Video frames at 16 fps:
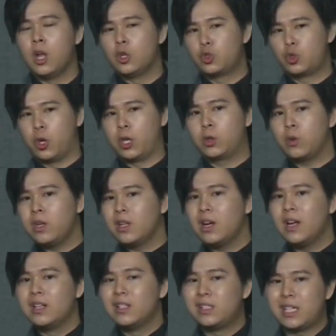绝对的
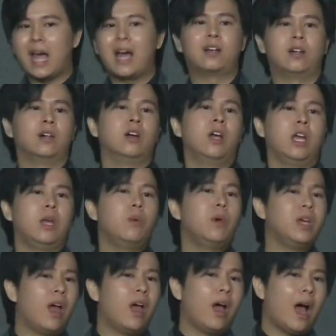价格，因
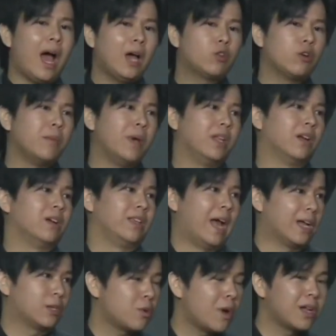为爱多美的
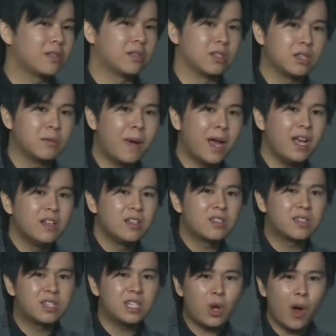牙刷只是卖
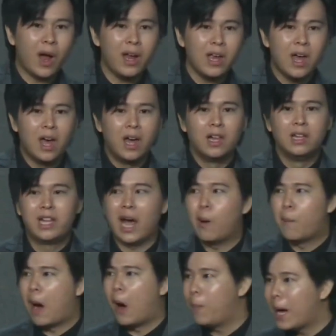四块两
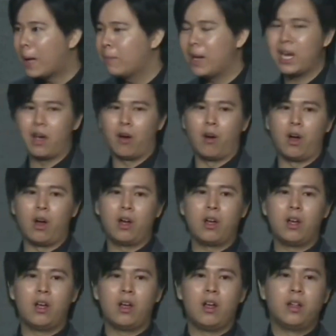毛半罢了。
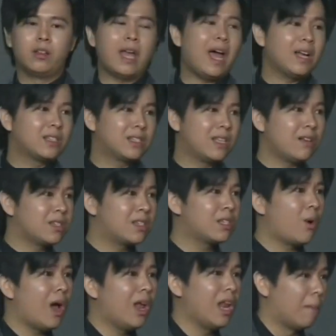大家知道四
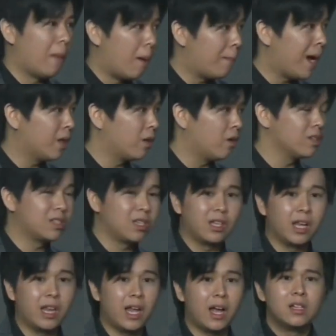块两毛半哦，今
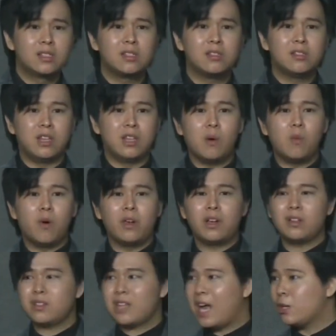天啊是连我一
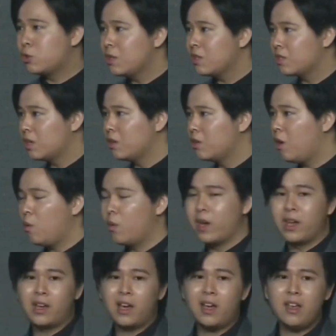个大学生哦，我
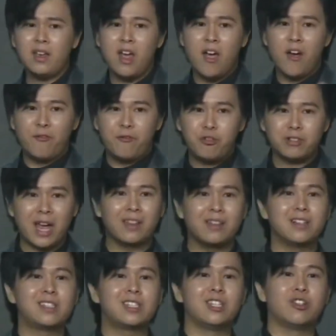也可以负担
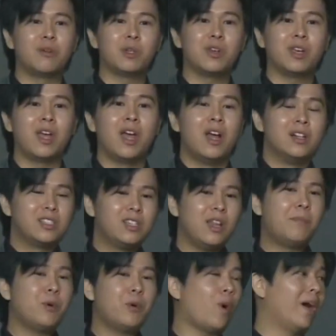得起，对不对？今天
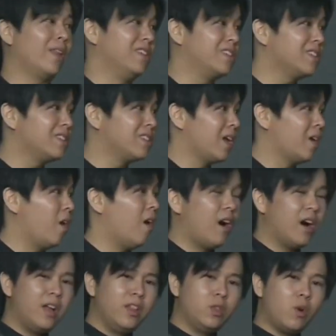不管你是谁哦，
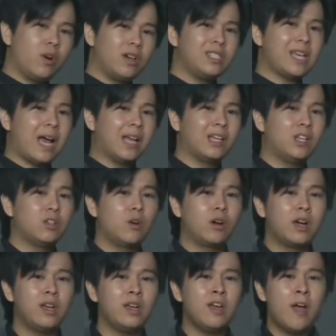很多个家庭都
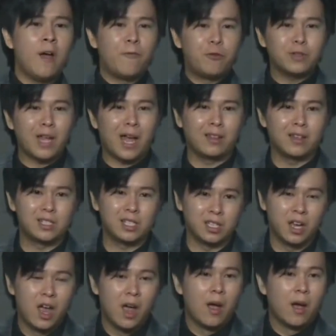可以负担得起。
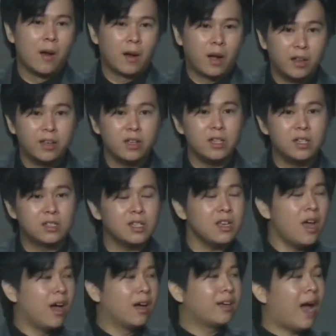可能你是
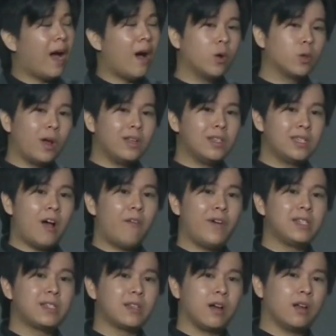高端消
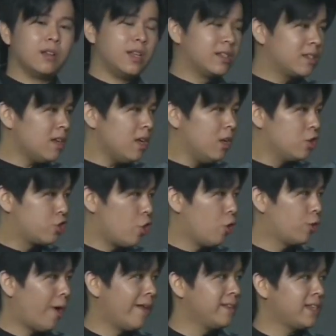费者，你是中
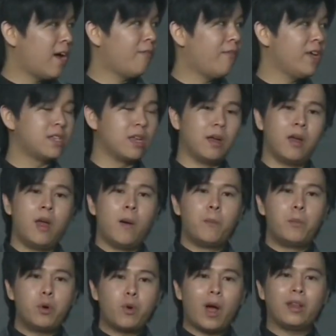端消费者，
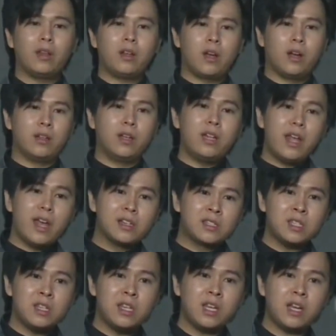不管可能你也
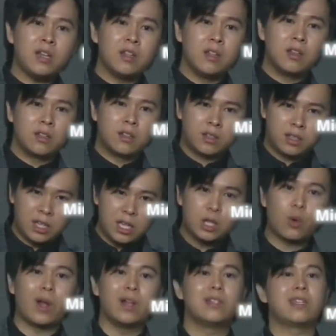是一个低
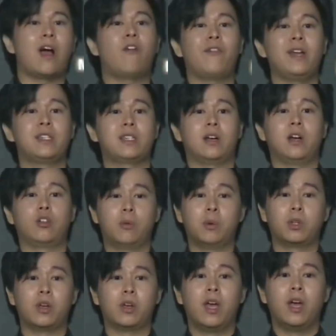端消费者，对不
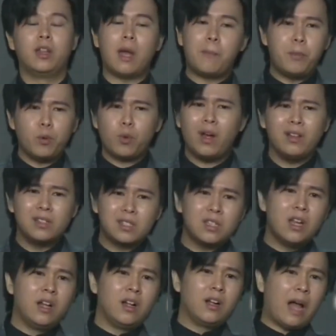对？那不管你
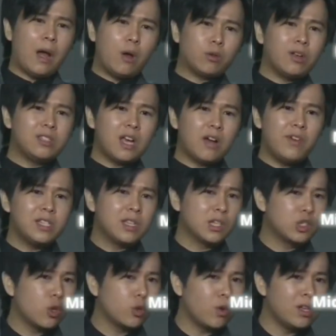是高端消费者、
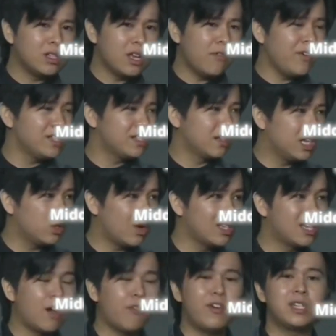中端消费者、低端
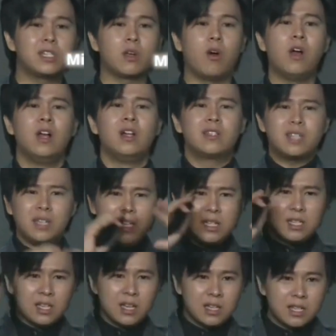消费者，哦，这一
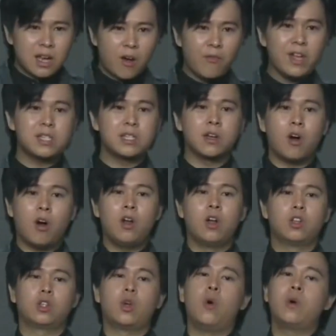些消费者哦，
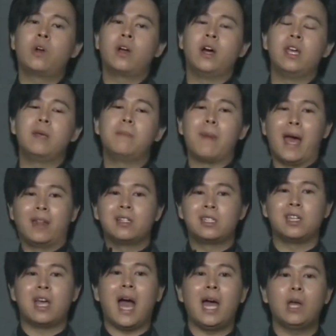都可以买得
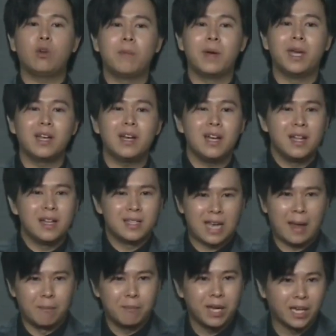起爱多美的
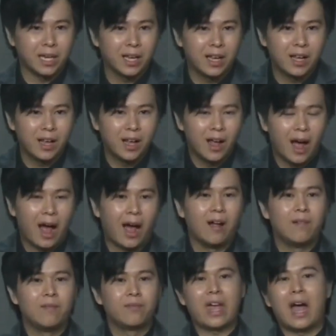产品。
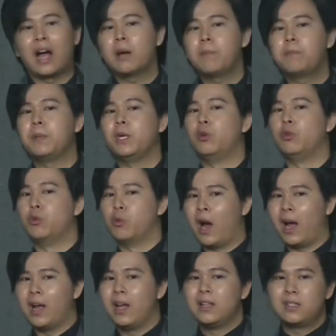打个比如
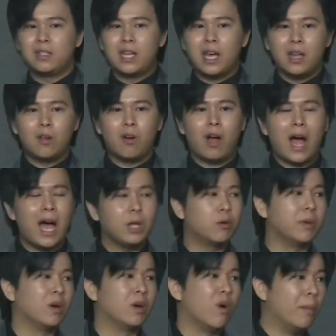啊，今天呢，爱多
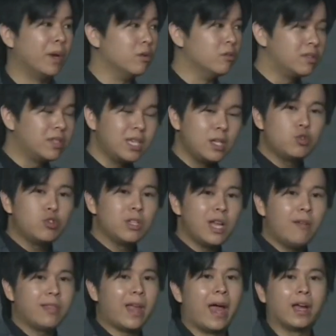美我们有进军
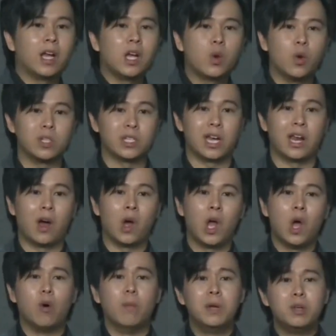到哪一个国家了？
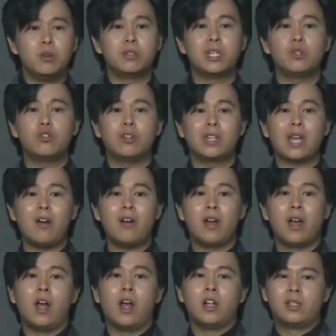我们有进军到
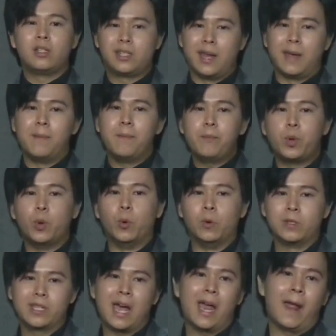柬埔
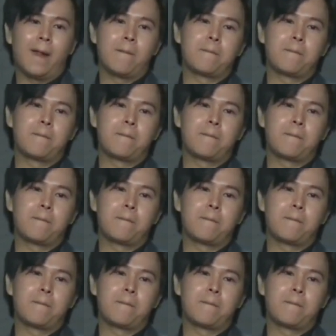寨。